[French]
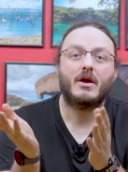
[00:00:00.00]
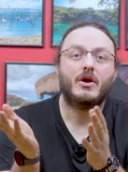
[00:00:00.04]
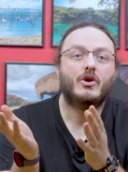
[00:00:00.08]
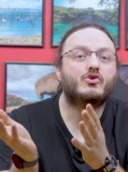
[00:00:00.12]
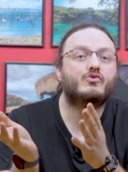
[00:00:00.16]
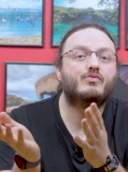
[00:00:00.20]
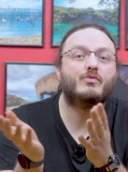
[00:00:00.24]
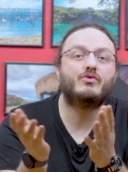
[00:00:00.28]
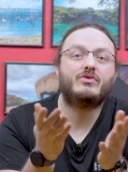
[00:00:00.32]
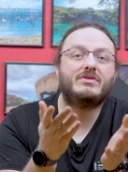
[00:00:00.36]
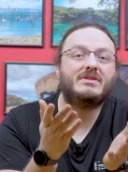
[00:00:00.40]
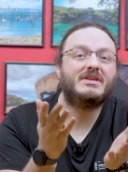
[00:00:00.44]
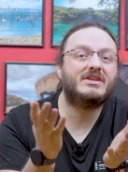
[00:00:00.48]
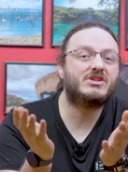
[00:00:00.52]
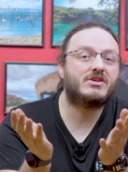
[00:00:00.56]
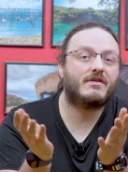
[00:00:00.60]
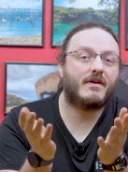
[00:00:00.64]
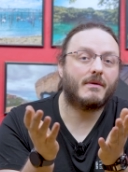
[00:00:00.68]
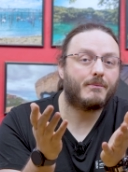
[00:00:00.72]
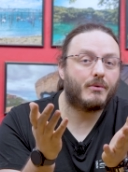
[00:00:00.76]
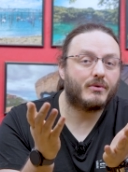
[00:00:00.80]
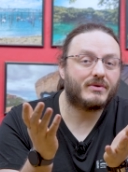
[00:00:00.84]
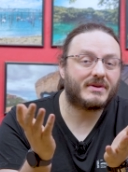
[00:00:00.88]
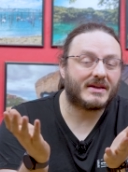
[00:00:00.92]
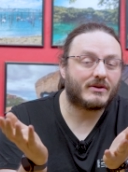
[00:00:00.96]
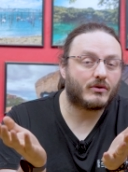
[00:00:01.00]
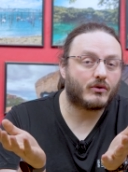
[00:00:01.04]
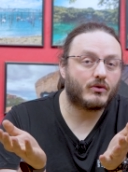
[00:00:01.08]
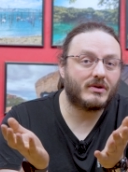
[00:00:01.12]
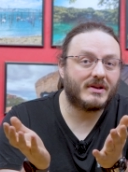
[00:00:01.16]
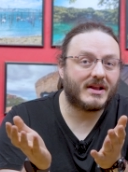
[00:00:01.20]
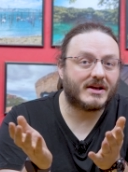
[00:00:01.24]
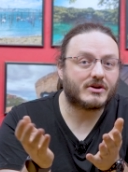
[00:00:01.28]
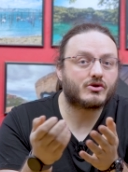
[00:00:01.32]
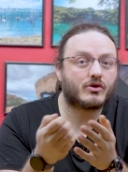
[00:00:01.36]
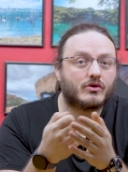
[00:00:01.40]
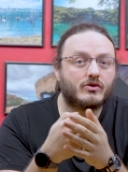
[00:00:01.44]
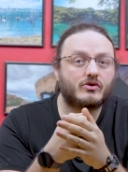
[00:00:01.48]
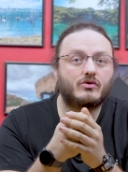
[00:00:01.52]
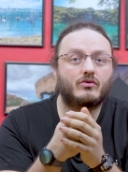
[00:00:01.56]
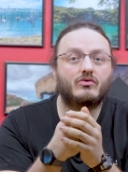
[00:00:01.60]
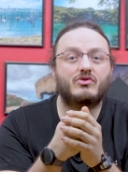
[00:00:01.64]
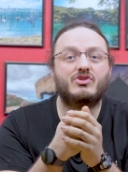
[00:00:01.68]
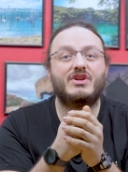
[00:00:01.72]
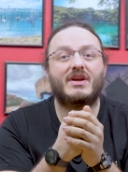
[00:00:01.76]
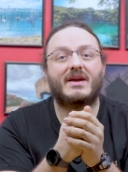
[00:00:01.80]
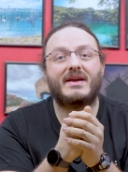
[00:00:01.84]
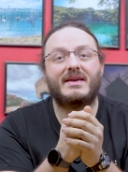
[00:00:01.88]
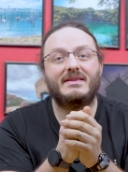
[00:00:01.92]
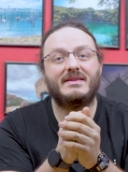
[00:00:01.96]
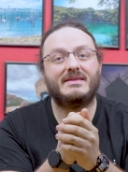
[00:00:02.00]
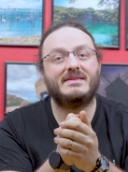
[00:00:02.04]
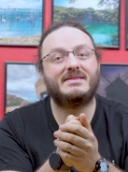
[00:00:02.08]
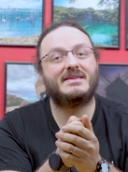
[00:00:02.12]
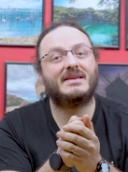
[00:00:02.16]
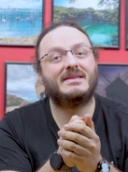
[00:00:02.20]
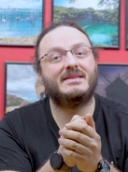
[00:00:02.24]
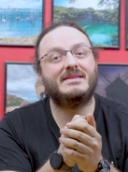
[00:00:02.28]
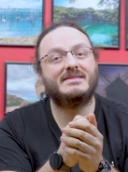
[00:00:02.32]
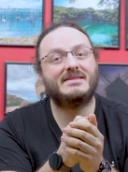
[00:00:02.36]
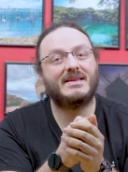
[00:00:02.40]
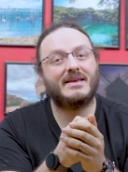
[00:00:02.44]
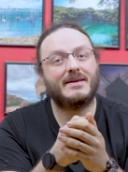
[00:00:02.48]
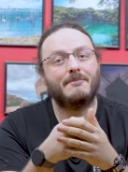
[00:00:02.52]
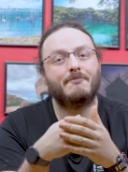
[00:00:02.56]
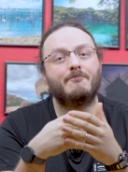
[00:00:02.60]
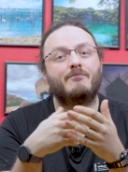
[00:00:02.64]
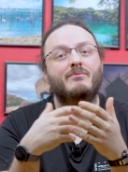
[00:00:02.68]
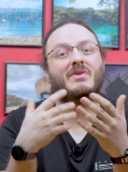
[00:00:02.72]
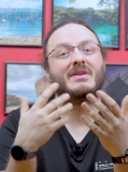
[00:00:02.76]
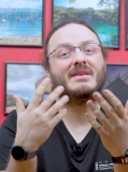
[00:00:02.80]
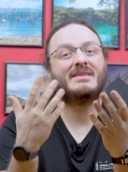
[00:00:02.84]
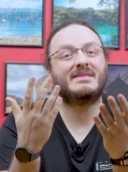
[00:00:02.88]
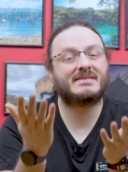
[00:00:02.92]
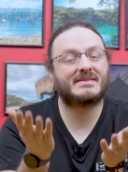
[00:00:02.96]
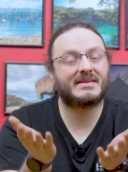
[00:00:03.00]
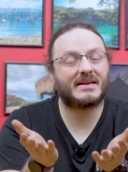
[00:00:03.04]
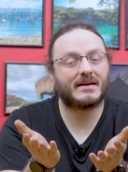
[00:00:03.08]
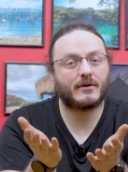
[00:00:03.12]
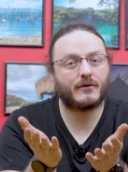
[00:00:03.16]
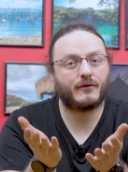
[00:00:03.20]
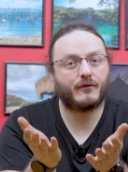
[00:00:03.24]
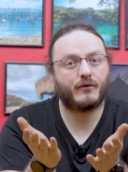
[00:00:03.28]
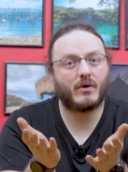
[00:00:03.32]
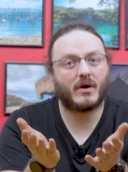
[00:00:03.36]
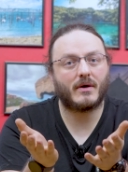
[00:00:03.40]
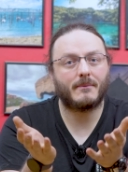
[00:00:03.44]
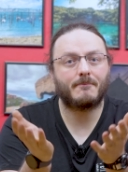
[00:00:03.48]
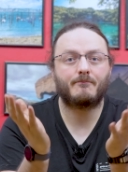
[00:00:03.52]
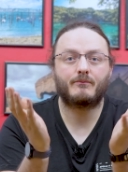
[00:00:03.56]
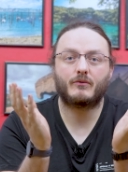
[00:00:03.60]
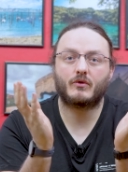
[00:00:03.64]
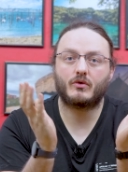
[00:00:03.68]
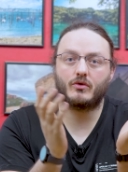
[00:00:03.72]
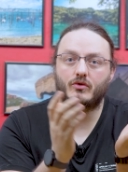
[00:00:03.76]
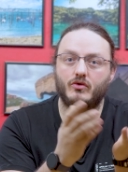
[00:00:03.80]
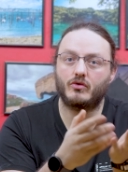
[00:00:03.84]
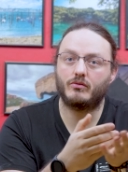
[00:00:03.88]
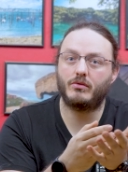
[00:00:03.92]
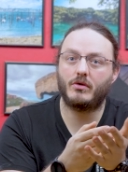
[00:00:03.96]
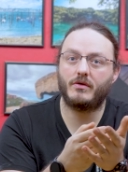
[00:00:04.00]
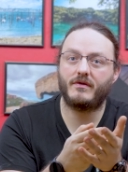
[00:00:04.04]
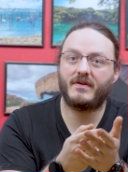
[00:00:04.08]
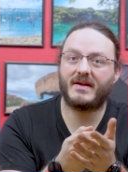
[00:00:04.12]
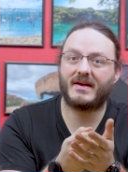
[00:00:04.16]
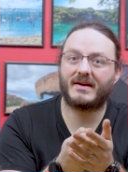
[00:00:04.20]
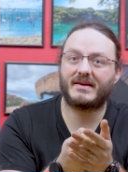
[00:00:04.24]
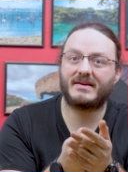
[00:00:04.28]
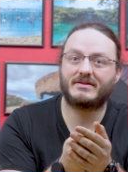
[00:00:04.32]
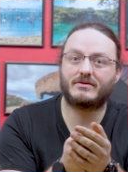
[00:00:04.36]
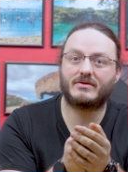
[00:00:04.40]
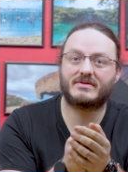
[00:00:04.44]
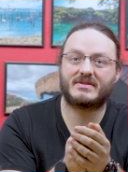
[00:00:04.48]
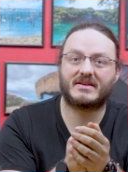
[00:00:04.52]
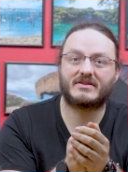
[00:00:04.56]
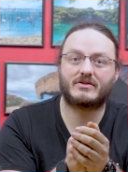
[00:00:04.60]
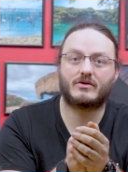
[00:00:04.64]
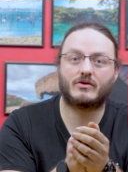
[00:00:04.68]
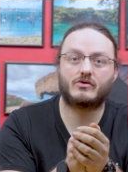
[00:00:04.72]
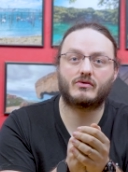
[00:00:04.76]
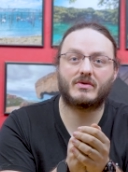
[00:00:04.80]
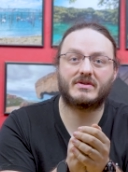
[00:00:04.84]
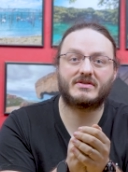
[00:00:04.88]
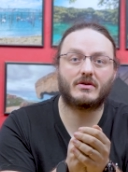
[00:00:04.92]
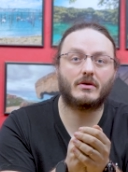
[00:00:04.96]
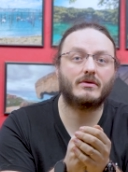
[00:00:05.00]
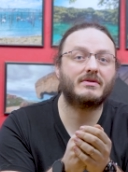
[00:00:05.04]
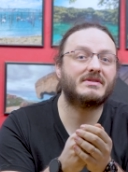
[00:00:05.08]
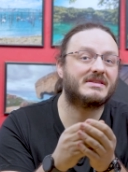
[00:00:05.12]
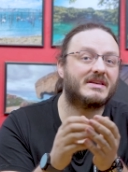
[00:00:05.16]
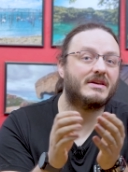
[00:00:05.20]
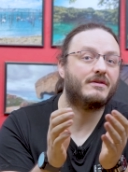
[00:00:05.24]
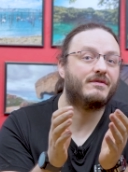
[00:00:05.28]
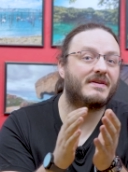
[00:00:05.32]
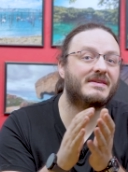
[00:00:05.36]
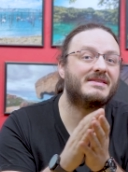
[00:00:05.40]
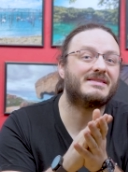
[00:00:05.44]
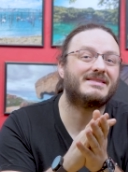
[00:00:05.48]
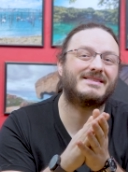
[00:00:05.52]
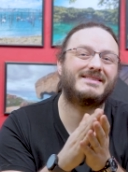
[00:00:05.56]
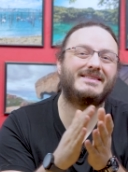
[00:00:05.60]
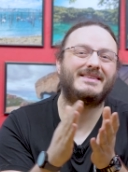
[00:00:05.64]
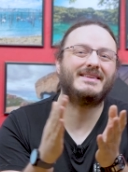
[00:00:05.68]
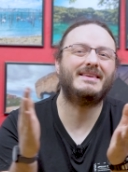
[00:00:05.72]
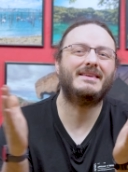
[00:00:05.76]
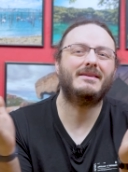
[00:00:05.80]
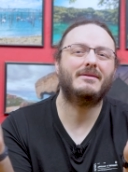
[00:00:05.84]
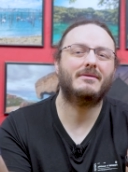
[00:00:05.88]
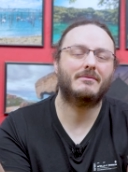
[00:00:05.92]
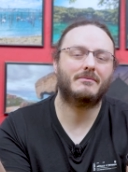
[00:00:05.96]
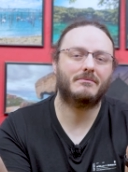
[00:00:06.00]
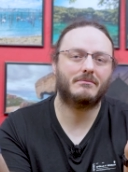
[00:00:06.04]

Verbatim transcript: Je me suis dit que j'avais peut-être eu de la chance, donc j'ai réinitialisé 5 fois le WRX 560, ce qui fait 6